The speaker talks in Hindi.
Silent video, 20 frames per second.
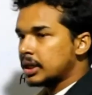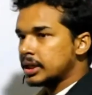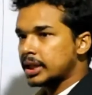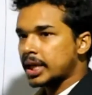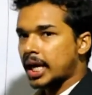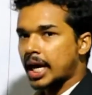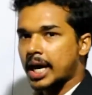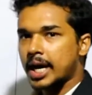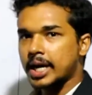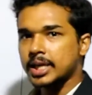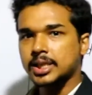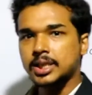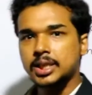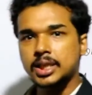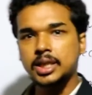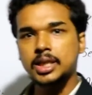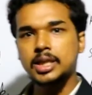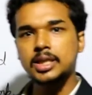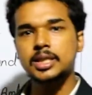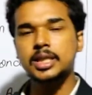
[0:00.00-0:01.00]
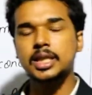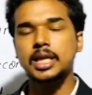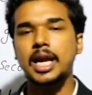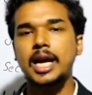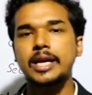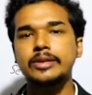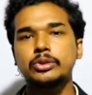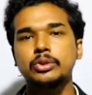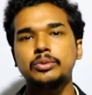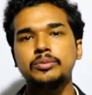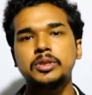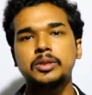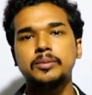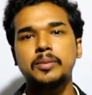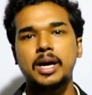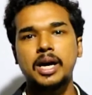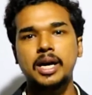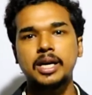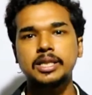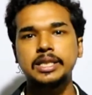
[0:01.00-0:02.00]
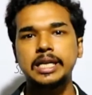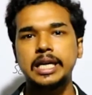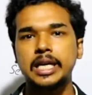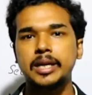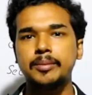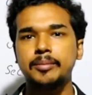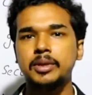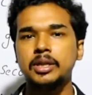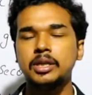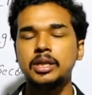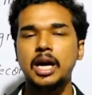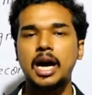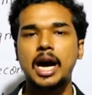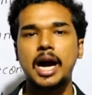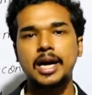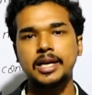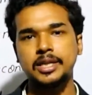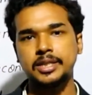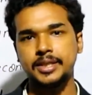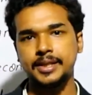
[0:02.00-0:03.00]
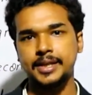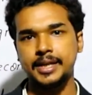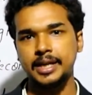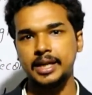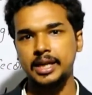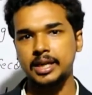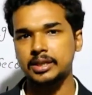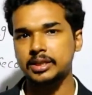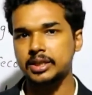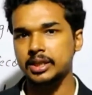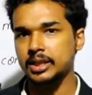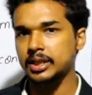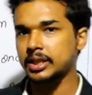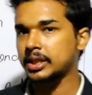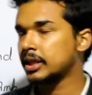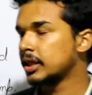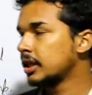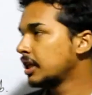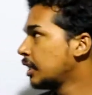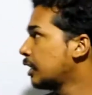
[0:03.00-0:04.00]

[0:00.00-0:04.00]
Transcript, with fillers: यहां से इस क्लासरूम से बाहर जाने में आठ सेकेंड लगते हैं